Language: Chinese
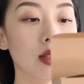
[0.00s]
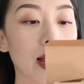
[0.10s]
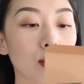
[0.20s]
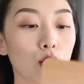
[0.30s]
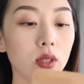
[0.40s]
跟
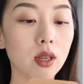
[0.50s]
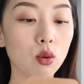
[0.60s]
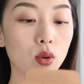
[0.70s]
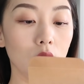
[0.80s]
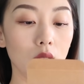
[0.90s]
大家推
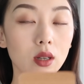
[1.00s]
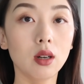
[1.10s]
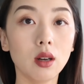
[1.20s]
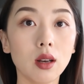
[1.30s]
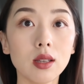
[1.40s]
荐过那
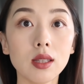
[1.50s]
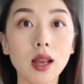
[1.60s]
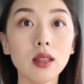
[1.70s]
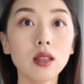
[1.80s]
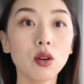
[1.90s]
个
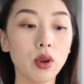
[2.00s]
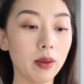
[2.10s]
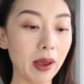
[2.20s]
s u n d r y